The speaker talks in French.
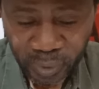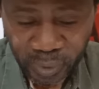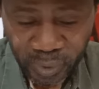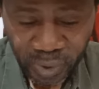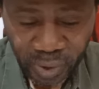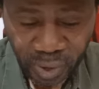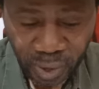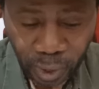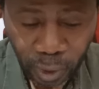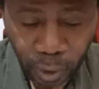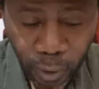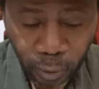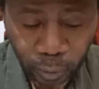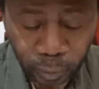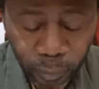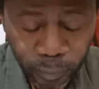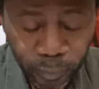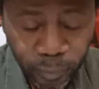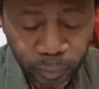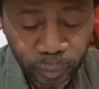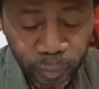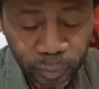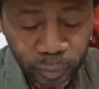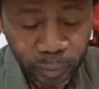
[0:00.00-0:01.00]
Alors,
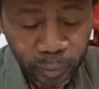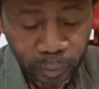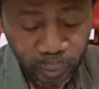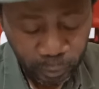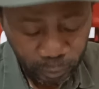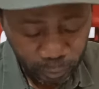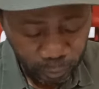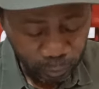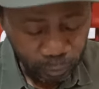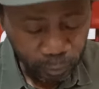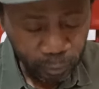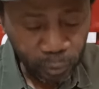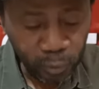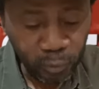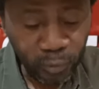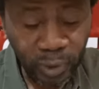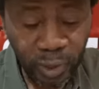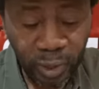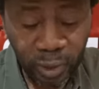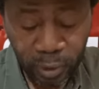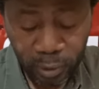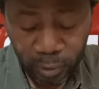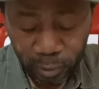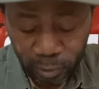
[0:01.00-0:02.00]
on
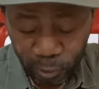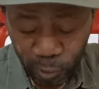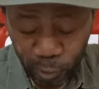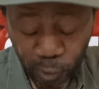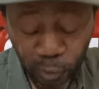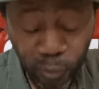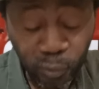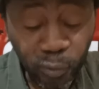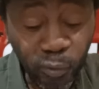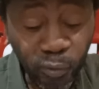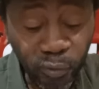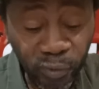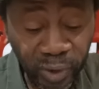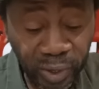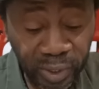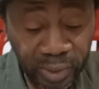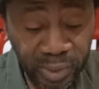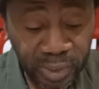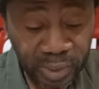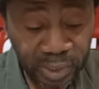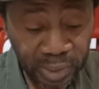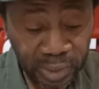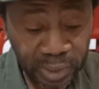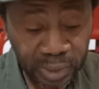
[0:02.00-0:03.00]
va donc vous faire
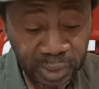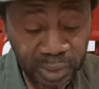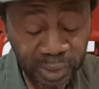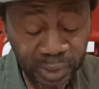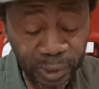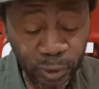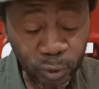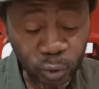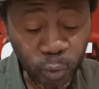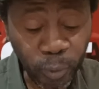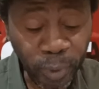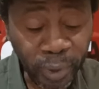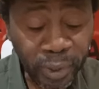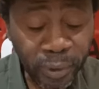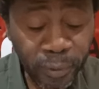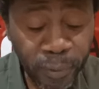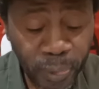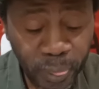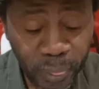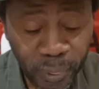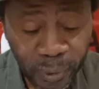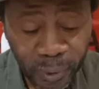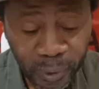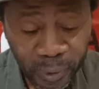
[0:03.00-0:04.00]
ces résumés
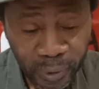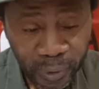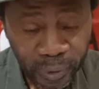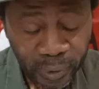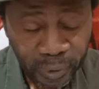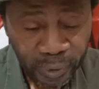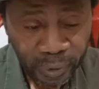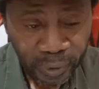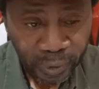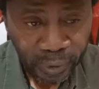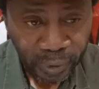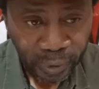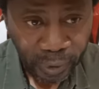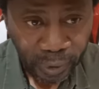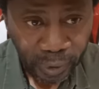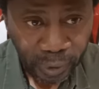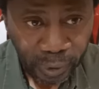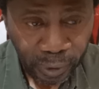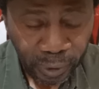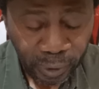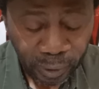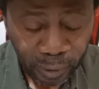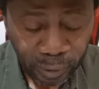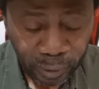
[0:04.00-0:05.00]

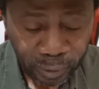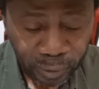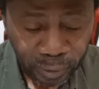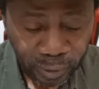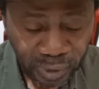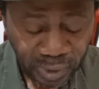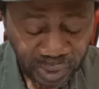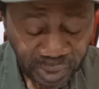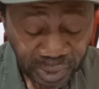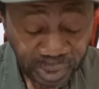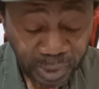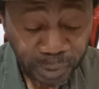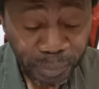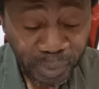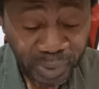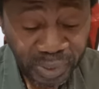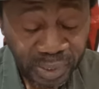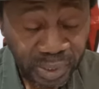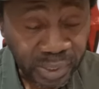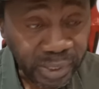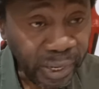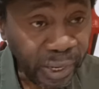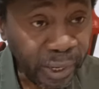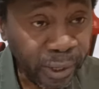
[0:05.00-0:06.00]
de ce qui s'est
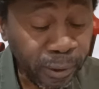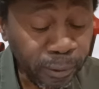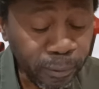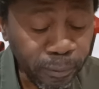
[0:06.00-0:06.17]
passé hier.